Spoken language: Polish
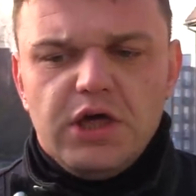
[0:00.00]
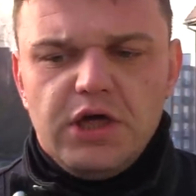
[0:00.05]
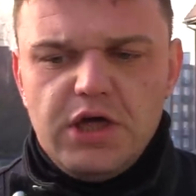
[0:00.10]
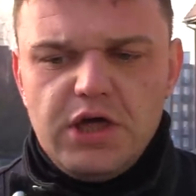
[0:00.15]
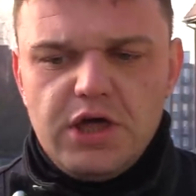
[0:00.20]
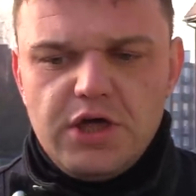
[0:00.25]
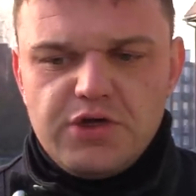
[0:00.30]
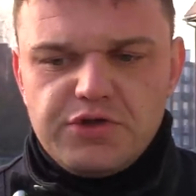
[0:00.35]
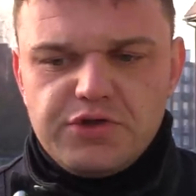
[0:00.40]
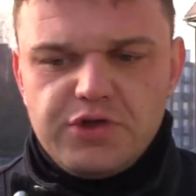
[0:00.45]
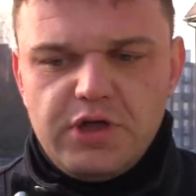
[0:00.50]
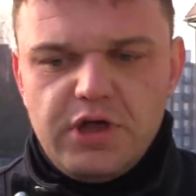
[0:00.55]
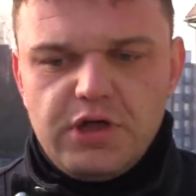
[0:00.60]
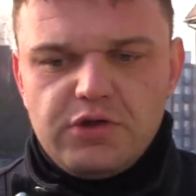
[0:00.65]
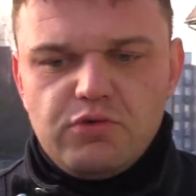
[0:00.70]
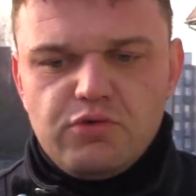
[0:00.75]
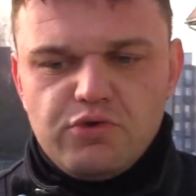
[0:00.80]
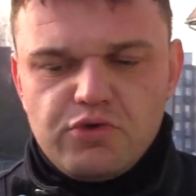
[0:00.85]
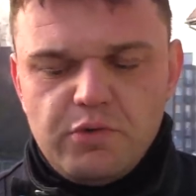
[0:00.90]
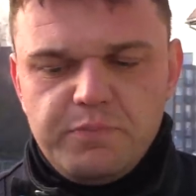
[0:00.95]
e, że
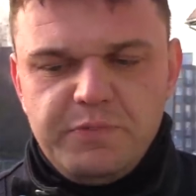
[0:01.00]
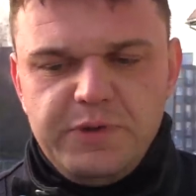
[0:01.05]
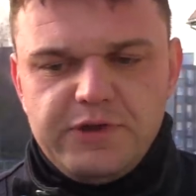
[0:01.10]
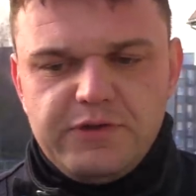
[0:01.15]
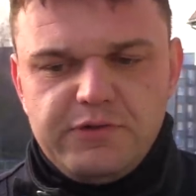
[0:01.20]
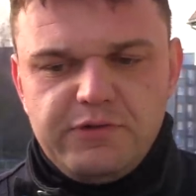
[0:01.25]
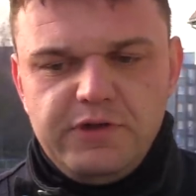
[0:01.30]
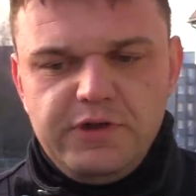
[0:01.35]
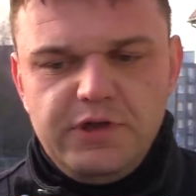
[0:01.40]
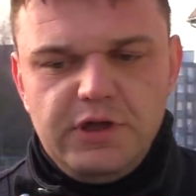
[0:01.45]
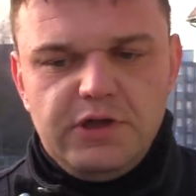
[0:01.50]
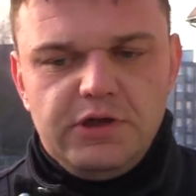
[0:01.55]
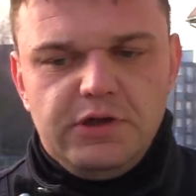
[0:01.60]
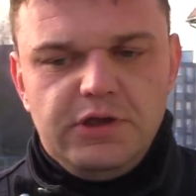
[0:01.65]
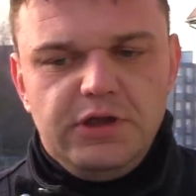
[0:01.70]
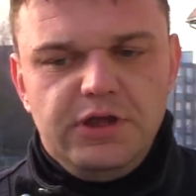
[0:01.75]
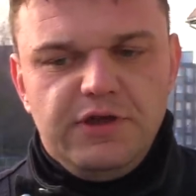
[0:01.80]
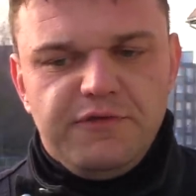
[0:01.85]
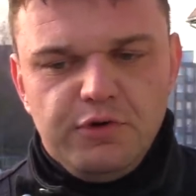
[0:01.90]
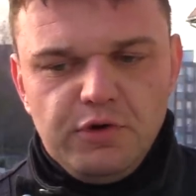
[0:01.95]
dużo piecy
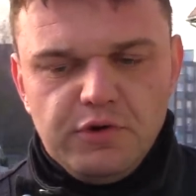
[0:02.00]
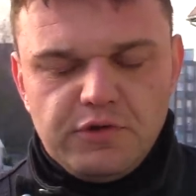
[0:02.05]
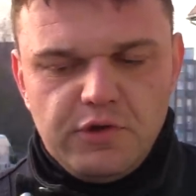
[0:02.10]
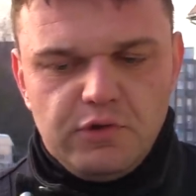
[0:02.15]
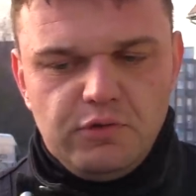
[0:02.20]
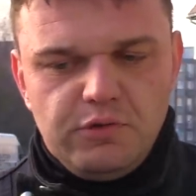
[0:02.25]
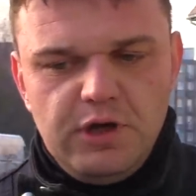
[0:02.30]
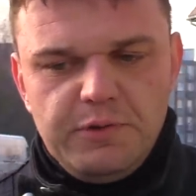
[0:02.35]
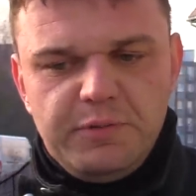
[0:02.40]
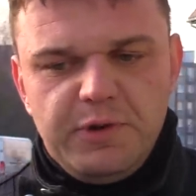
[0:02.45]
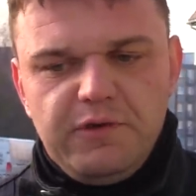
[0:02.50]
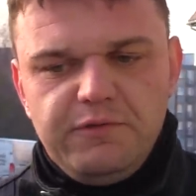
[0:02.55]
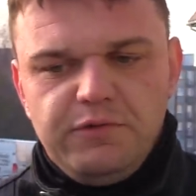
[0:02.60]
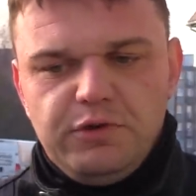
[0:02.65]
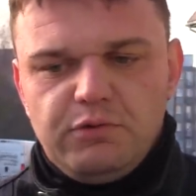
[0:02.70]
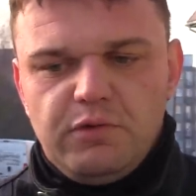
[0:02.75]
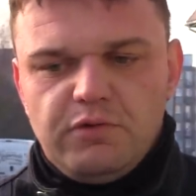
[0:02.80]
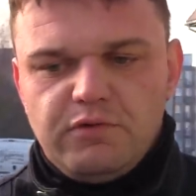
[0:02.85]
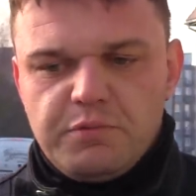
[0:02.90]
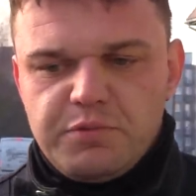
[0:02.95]
nie funkcjonuje
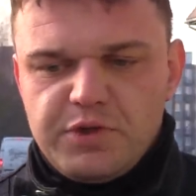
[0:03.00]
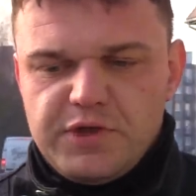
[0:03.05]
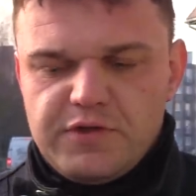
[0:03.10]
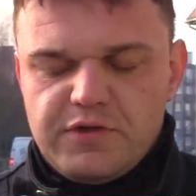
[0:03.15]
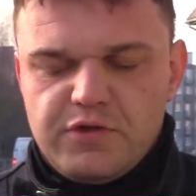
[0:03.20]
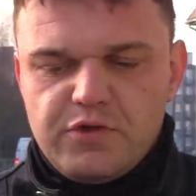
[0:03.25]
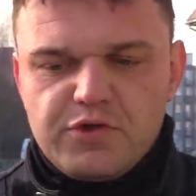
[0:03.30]
prawidłowo przez